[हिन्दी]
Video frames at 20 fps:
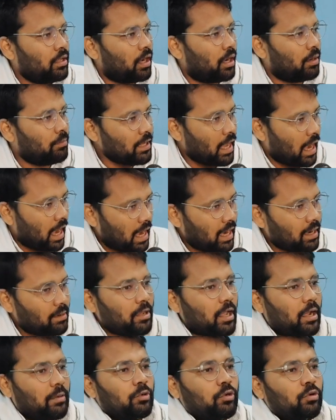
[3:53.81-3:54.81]
अभी हाल
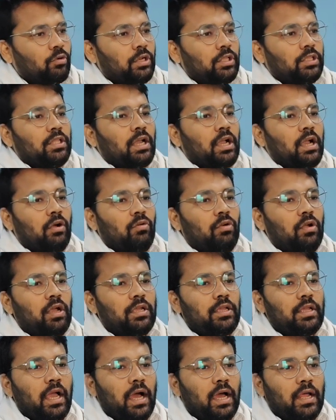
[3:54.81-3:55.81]
में आप लोगों ने देखा होगा
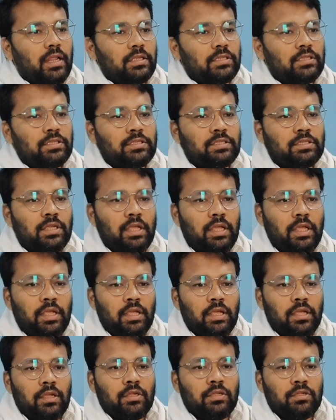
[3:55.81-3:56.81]
कि आरएसएस के
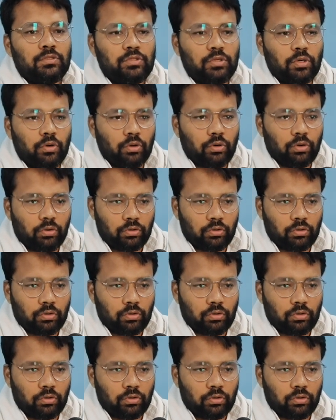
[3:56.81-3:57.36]
जो